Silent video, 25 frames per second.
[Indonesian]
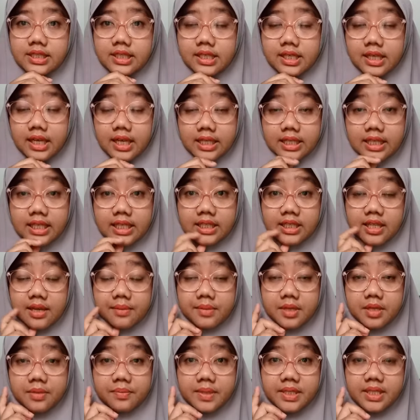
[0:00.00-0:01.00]
Jika kita
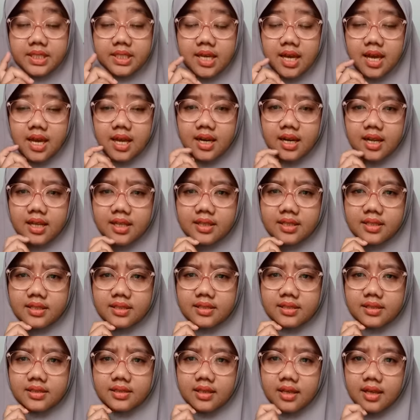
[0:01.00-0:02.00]
berbicara
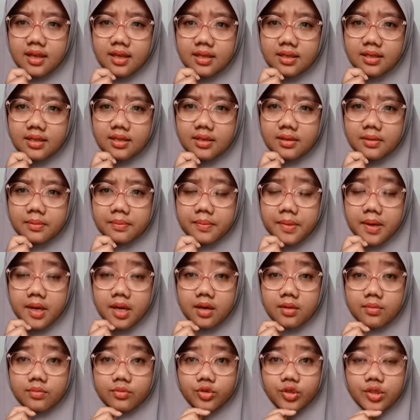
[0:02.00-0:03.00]
tentang
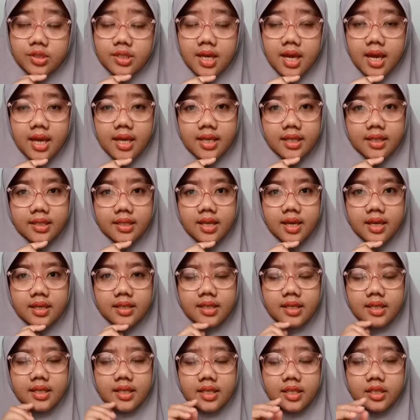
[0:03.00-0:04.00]
para mujahid yang
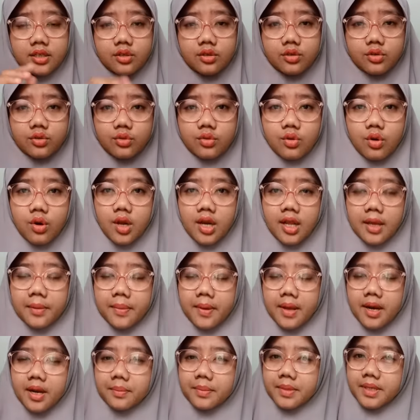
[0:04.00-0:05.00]
dirindu oleh
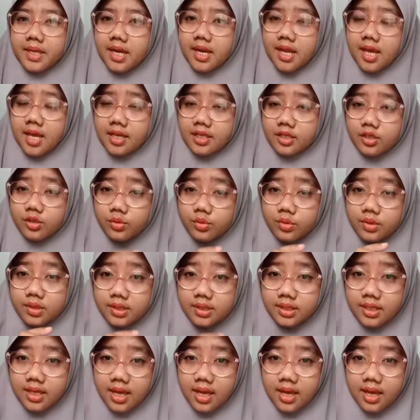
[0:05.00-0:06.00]
para bidadari
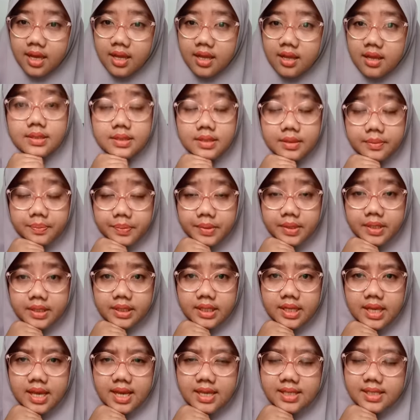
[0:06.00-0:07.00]
surga
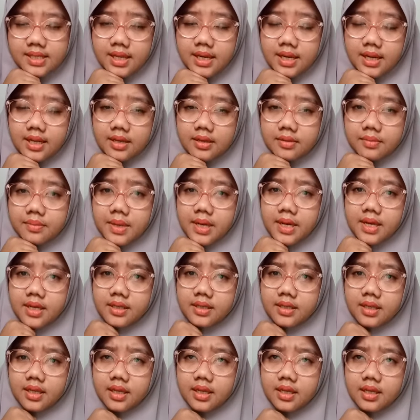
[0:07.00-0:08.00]
seperti Hasan
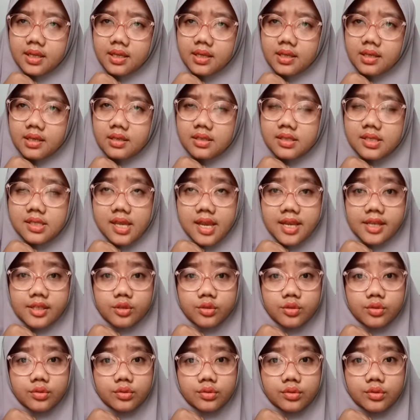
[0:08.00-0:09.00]
Albana,
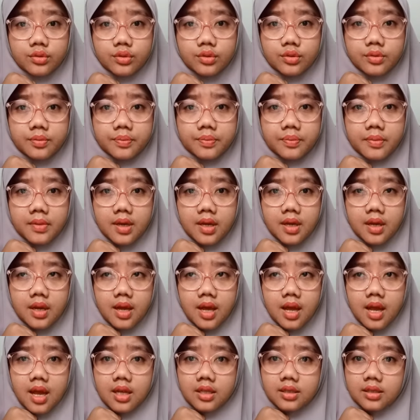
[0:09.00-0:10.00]
Said Kutub,
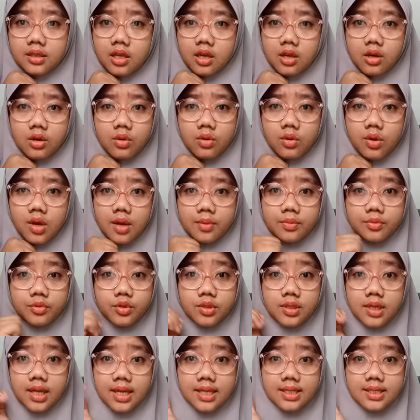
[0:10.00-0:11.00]
atau
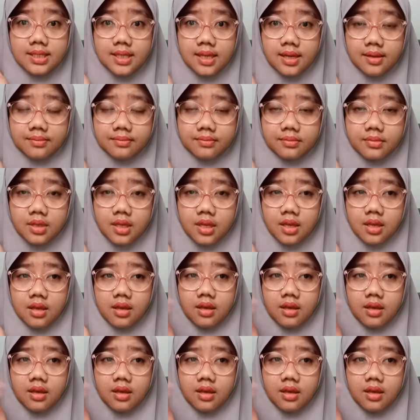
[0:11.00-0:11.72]
Abdul Azam,